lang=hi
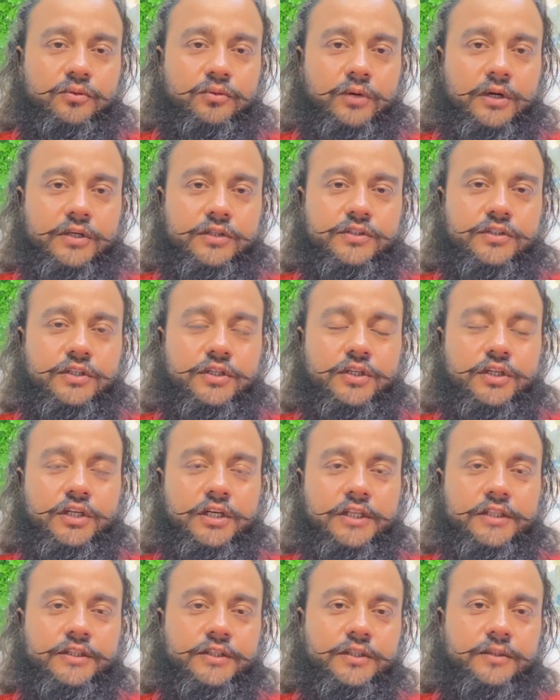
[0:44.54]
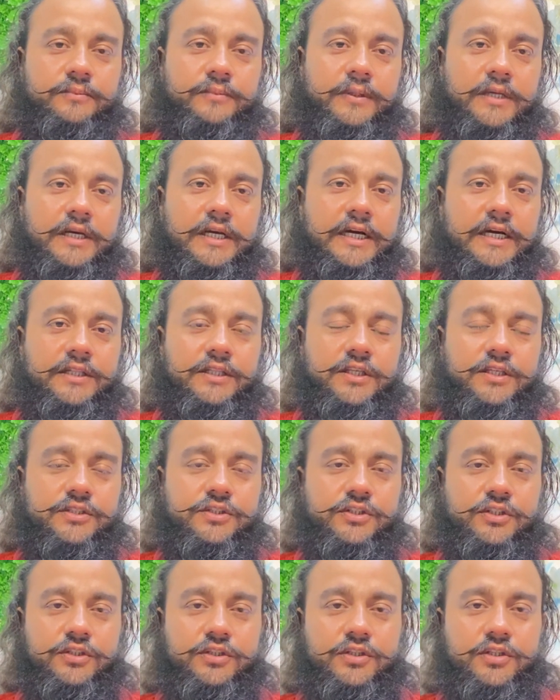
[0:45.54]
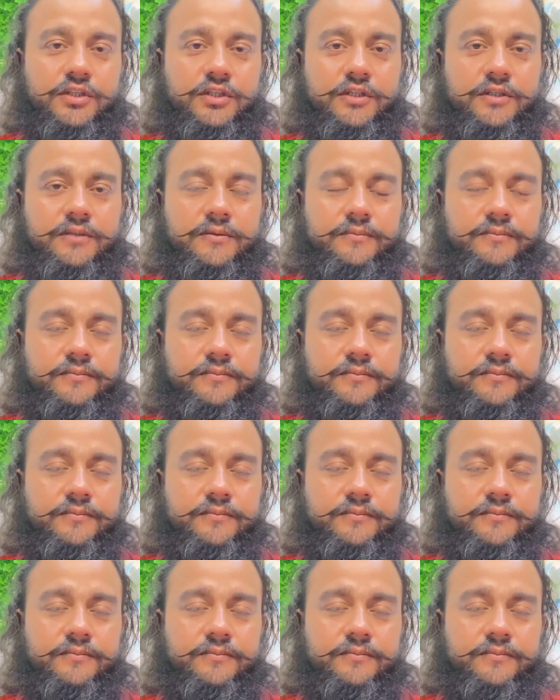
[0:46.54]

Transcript: वर्ष की अंतिम एकादशी थी